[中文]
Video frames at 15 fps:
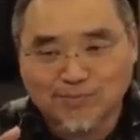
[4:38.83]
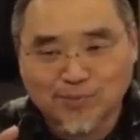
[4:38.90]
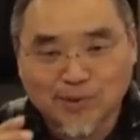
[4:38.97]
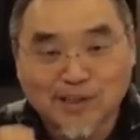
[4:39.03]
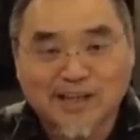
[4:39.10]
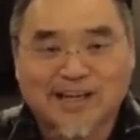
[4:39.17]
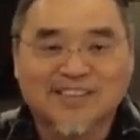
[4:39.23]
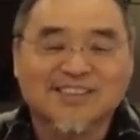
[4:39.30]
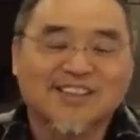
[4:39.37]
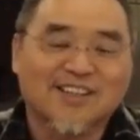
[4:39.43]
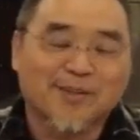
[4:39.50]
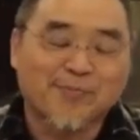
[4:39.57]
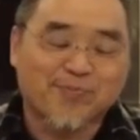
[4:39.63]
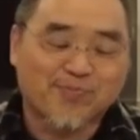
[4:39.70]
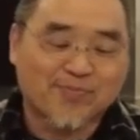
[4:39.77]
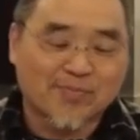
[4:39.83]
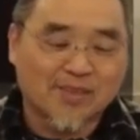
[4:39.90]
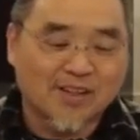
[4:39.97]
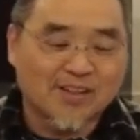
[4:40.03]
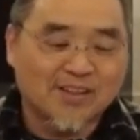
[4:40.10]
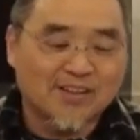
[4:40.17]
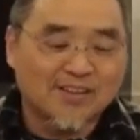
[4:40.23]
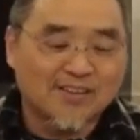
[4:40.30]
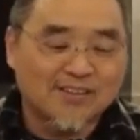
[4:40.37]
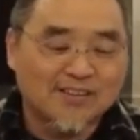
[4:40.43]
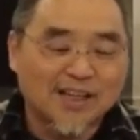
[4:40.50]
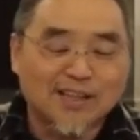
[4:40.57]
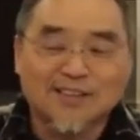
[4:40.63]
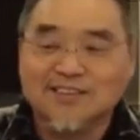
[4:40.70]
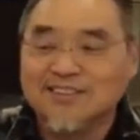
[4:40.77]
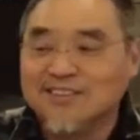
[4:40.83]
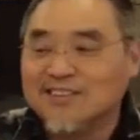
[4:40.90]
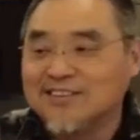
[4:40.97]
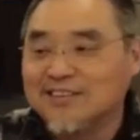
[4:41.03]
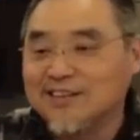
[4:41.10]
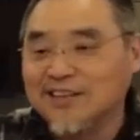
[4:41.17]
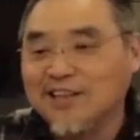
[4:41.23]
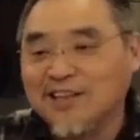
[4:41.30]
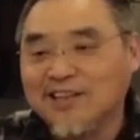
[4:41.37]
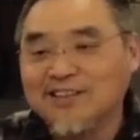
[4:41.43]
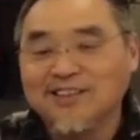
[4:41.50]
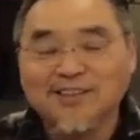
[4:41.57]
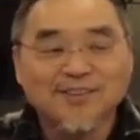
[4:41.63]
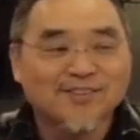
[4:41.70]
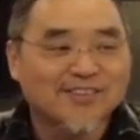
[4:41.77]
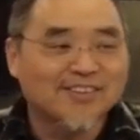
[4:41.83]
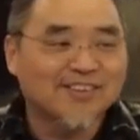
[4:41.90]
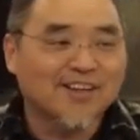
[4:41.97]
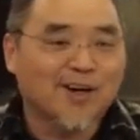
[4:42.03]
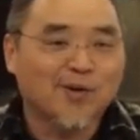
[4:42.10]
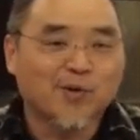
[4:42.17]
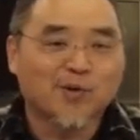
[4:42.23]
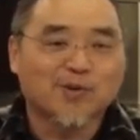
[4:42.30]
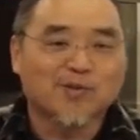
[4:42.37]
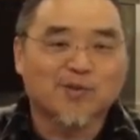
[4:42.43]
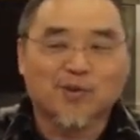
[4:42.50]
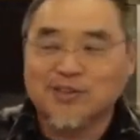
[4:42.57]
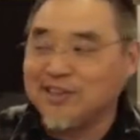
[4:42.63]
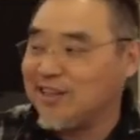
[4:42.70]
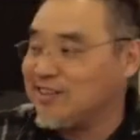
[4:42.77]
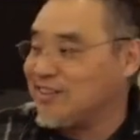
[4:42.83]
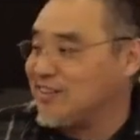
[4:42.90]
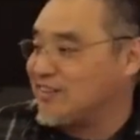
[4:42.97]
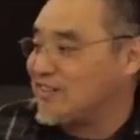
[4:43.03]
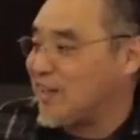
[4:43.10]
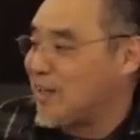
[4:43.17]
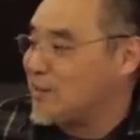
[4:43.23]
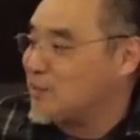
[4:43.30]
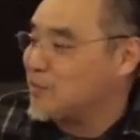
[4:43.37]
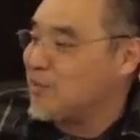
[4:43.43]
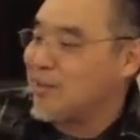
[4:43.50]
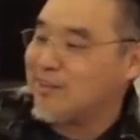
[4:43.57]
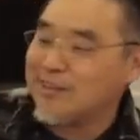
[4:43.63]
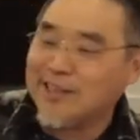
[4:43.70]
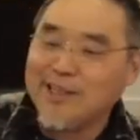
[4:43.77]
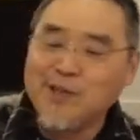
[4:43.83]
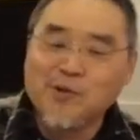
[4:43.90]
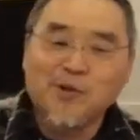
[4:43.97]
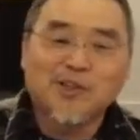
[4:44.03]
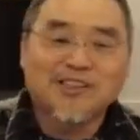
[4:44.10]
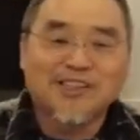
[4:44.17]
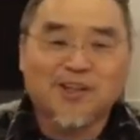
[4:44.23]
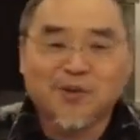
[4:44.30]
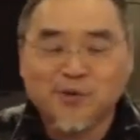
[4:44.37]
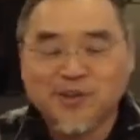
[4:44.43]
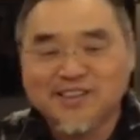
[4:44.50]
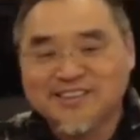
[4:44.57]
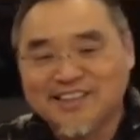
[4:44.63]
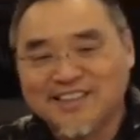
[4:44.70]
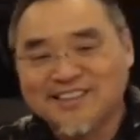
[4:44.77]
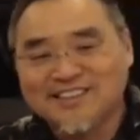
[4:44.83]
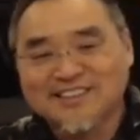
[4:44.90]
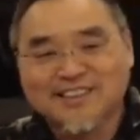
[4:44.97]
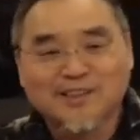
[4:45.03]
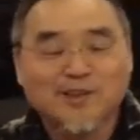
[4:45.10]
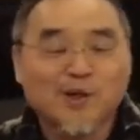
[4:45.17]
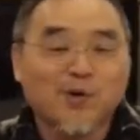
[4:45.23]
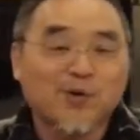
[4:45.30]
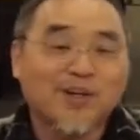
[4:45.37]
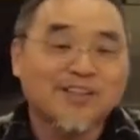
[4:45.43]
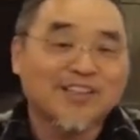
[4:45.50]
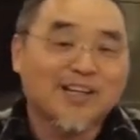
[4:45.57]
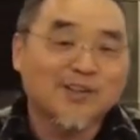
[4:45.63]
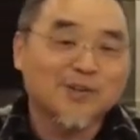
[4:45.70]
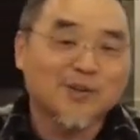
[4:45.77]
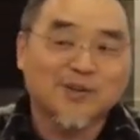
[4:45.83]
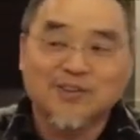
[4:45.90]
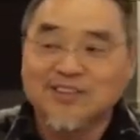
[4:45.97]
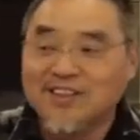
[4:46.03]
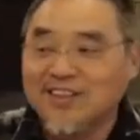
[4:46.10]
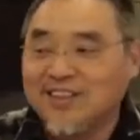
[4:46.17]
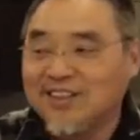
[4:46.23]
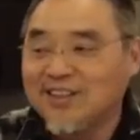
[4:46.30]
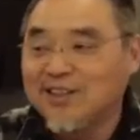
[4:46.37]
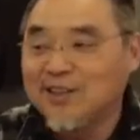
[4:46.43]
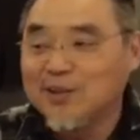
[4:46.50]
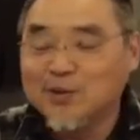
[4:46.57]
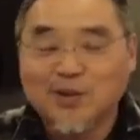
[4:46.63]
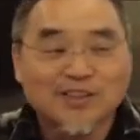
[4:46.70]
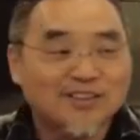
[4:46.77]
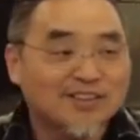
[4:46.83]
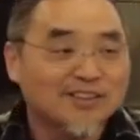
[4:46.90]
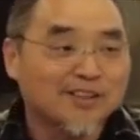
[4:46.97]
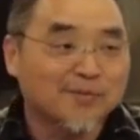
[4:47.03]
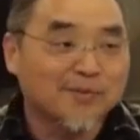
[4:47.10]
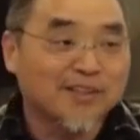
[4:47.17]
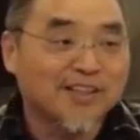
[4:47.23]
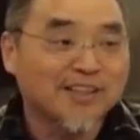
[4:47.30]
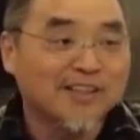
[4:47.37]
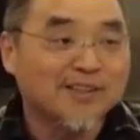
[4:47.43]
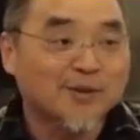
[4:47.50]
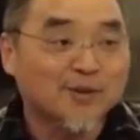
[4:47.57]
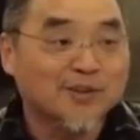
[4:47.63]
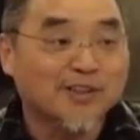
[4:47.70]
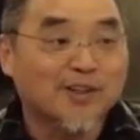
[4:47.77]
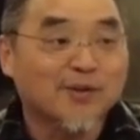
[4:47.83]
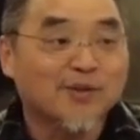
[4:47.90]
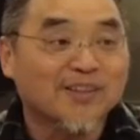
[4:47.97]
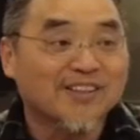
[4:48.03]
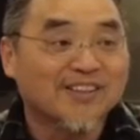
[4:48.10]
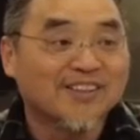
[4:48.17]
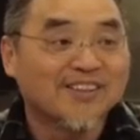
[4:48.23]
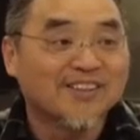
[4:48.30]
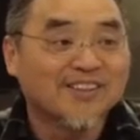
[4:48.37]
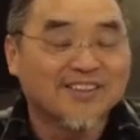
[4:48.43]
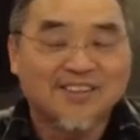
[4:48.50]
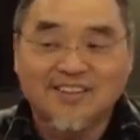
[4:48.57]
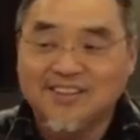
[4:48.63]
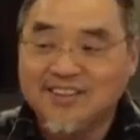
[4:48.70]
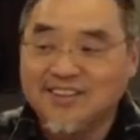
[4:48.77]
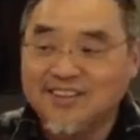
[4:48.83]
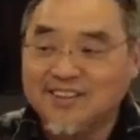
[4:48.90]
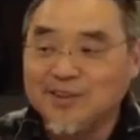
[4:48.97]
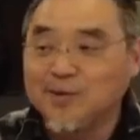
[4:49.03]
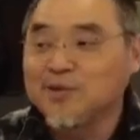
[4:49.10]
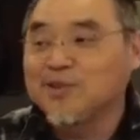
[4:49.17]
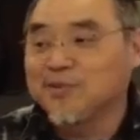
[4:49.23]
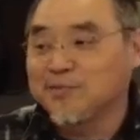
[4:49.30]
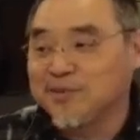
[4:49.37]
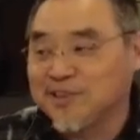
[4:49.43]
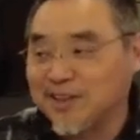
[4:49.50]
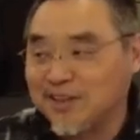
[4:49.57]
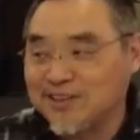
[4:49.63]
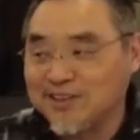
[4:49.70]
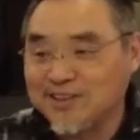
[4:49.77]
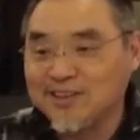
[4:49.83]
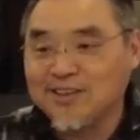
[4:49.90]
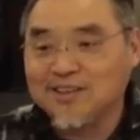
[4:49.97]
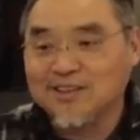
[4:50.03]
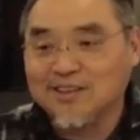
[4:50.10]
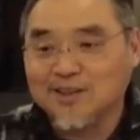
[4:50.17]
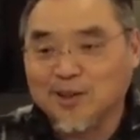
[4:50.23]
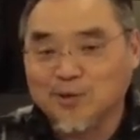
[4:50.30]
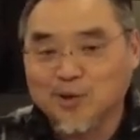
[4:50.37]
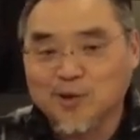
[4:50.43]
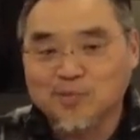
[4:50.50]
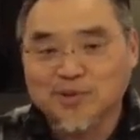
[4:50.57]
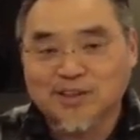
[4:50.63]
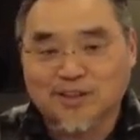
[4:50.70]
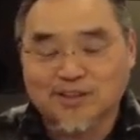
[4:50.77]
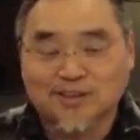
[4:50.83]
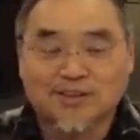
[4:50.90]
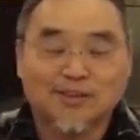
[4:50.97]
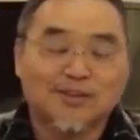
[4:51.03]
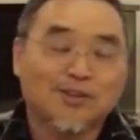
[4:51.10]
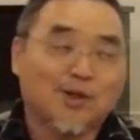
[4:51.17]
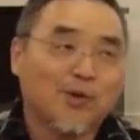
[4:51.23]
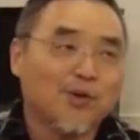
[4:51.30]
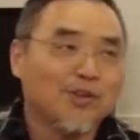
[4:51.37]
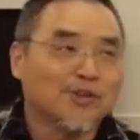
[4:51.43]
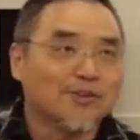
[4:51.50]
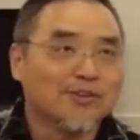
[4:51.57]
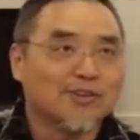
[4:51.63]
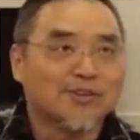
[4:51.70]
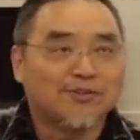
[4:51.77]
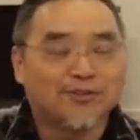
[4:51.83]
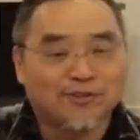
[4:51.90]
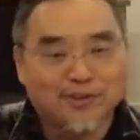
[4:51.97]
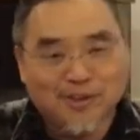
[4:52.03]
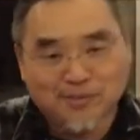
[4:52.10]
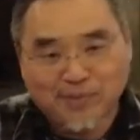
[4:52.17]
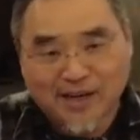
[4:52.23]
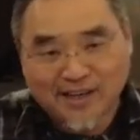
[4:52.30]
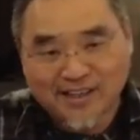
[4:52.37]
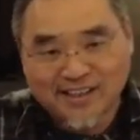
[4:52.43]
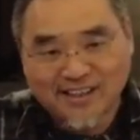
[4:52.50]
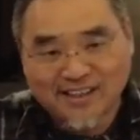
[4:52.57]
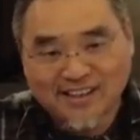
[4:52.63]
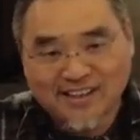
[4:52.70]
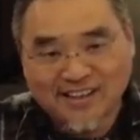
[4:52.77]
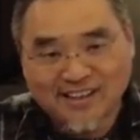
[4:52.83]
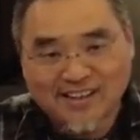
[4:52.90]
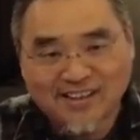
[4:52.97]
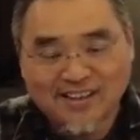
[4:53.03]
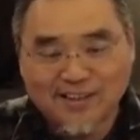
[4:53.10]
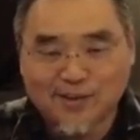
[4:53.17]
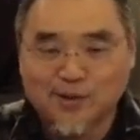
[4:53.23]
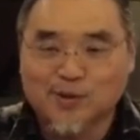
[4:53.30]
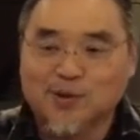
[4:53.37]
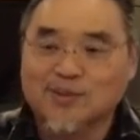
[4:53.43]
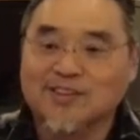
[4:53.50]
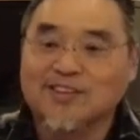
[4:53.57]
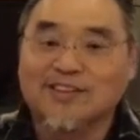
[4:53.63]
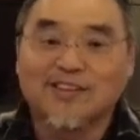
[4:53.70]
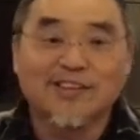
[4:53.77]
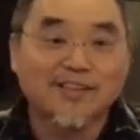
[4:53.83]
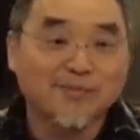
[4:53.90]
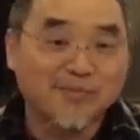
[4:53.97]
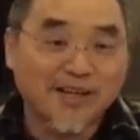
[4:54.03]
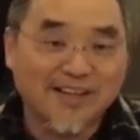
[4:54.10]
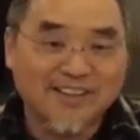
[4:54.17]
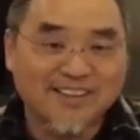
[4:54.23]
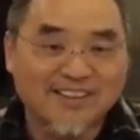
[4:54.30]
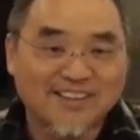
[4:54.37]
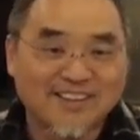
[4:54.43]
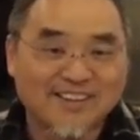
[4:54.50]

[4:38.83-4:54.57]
不敢啊。那今天呢？啊，我我相信大家知不知道黑沃教会在这个教会当中。算是什么样一种教会？因为你们知道，其实很多人不晓得这个教会有有福音派，有灵恩派，